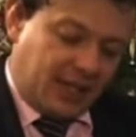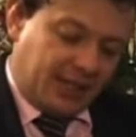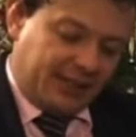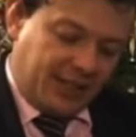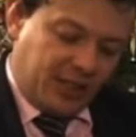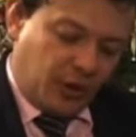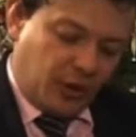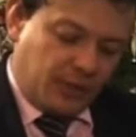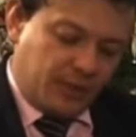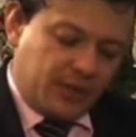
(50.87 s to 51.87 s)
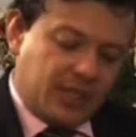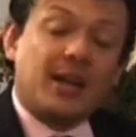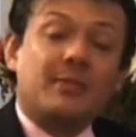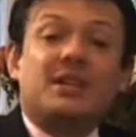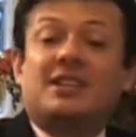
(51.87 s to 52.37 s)
al señor
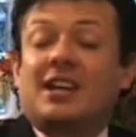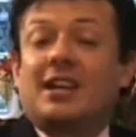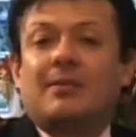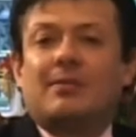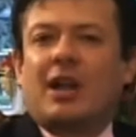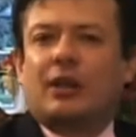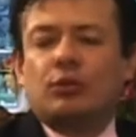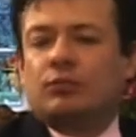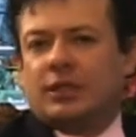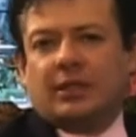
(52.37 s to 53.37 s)
Jean-Michel Marlou.